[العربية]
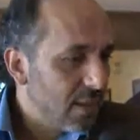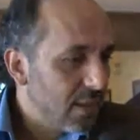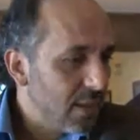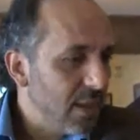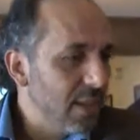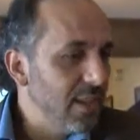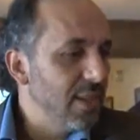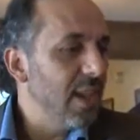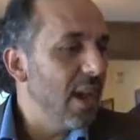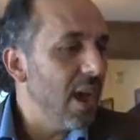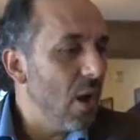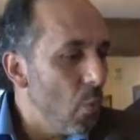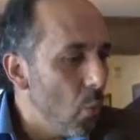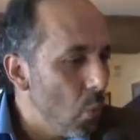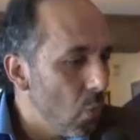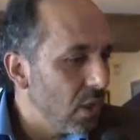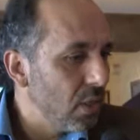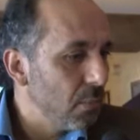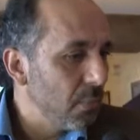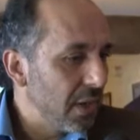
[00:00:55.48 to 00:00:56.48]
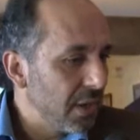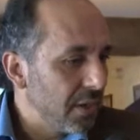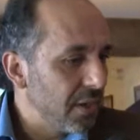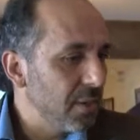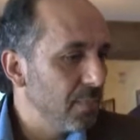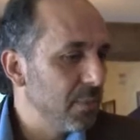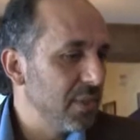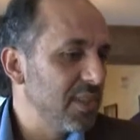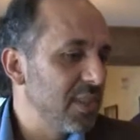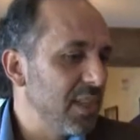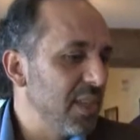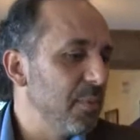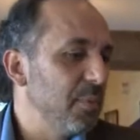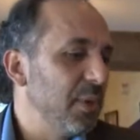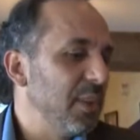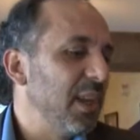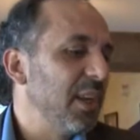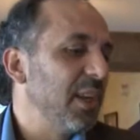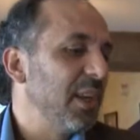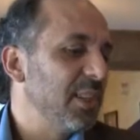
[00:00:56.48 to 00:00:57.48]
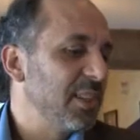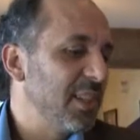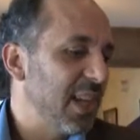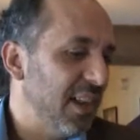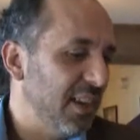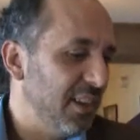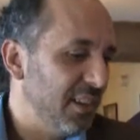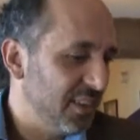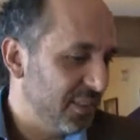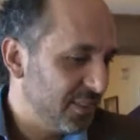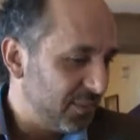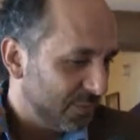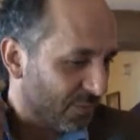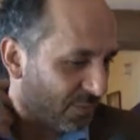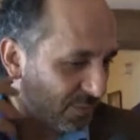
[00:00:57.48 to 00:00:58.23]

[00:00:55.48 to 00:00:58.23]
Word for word: هي اول مره بتصير بتاريخ زحله